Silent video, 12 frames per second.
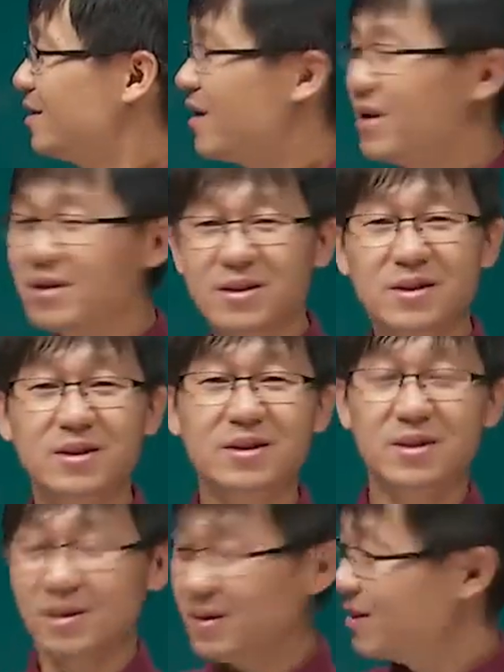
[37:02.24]
当
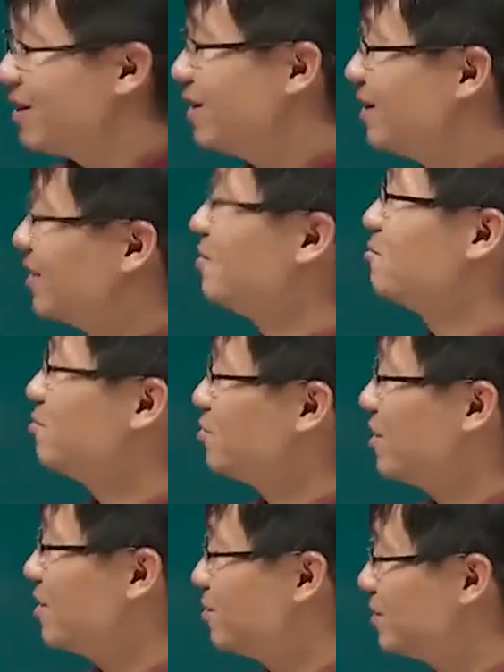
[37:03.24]
时那个股
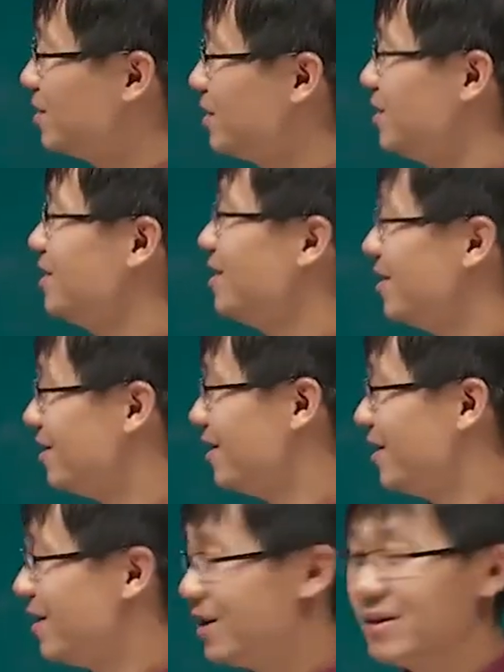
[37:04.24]
权投资基金
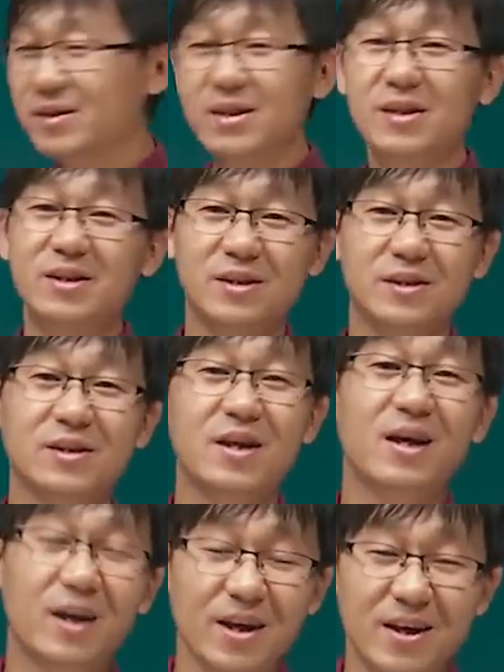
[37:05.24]
啊，真行
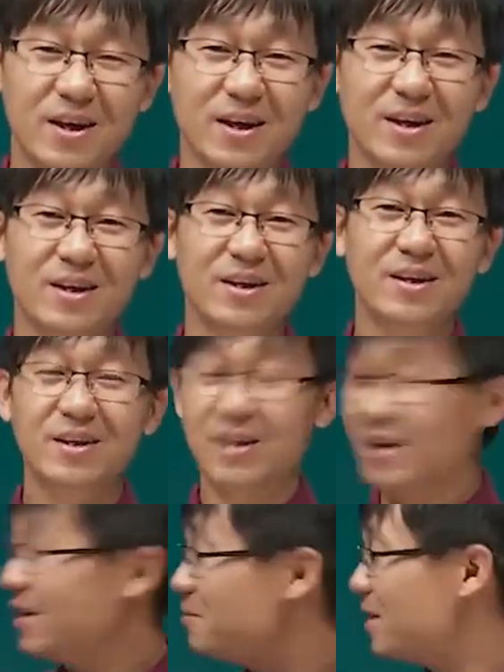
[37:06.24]
真黑呀啊！
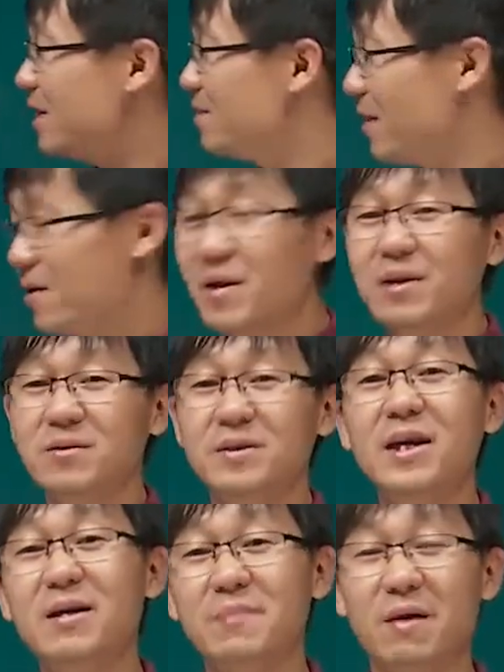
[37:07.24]
给了我一百万，就
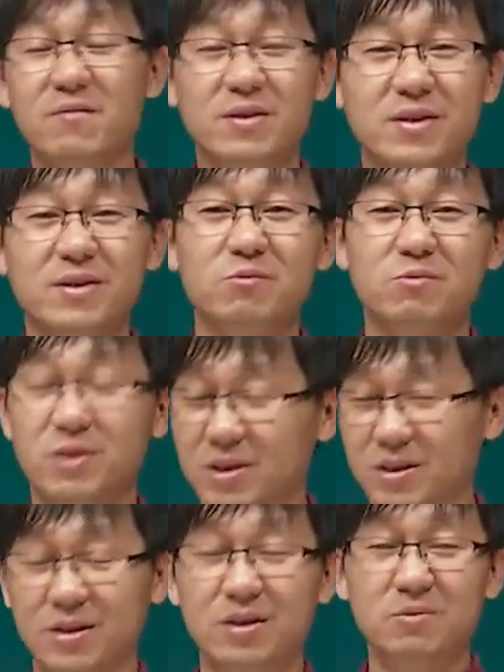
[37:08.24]
占个百分之
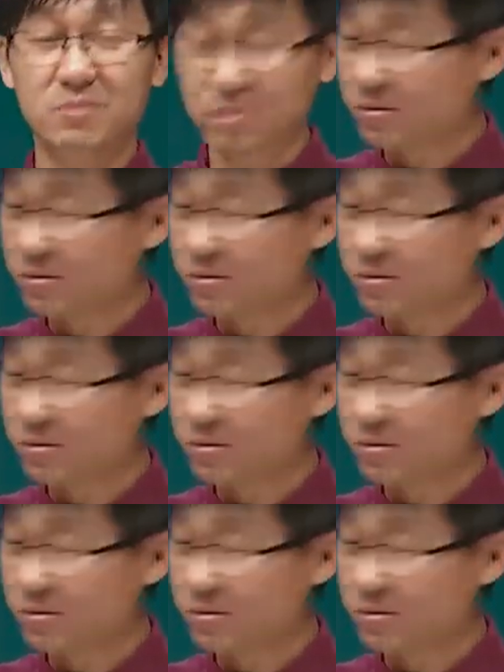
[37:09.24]
十的股